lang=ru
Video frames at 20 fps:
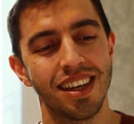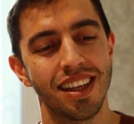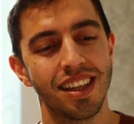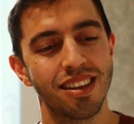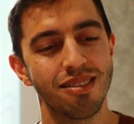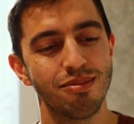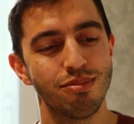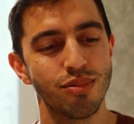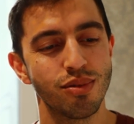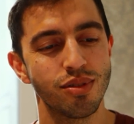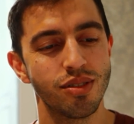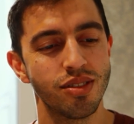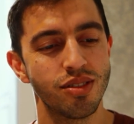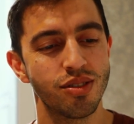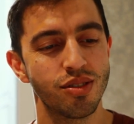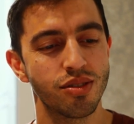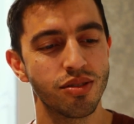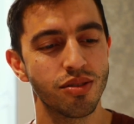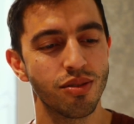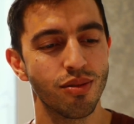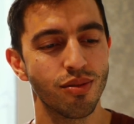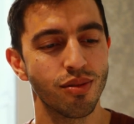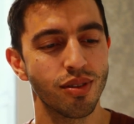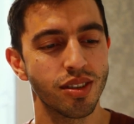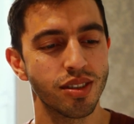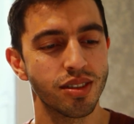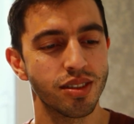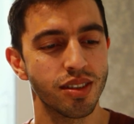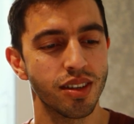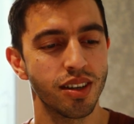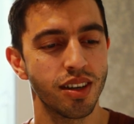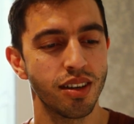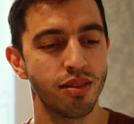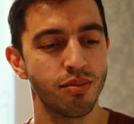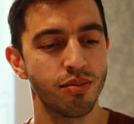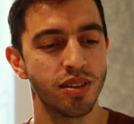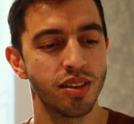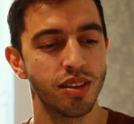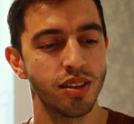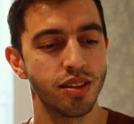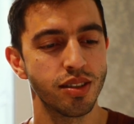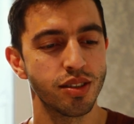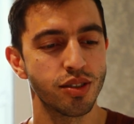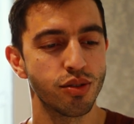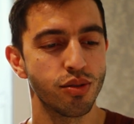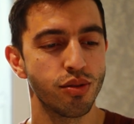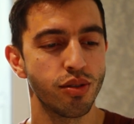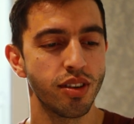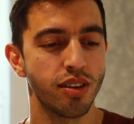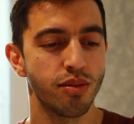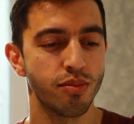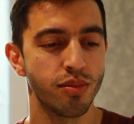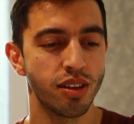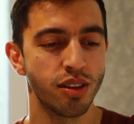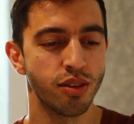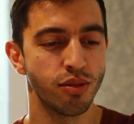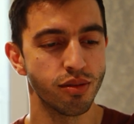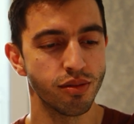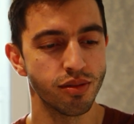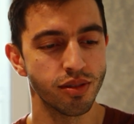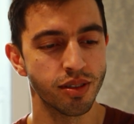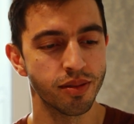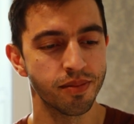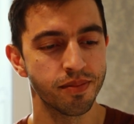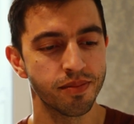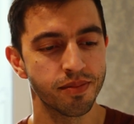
Это будет шоу касаемо истории Молдовы.